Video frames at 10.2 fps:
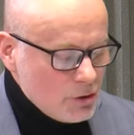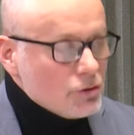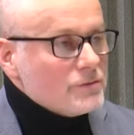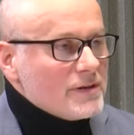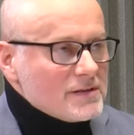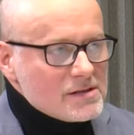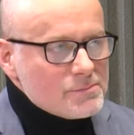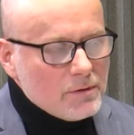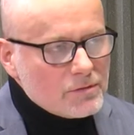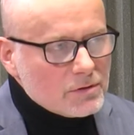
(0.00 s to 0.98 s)
i on wraca
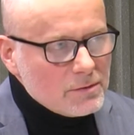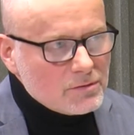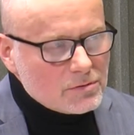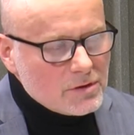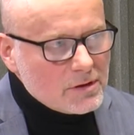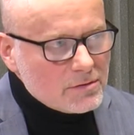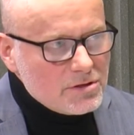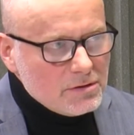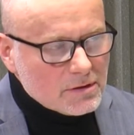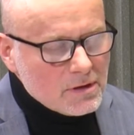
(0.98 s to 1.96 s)
z powrotem do tej
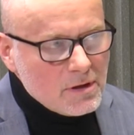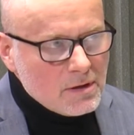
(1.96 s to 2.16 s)
rodziny.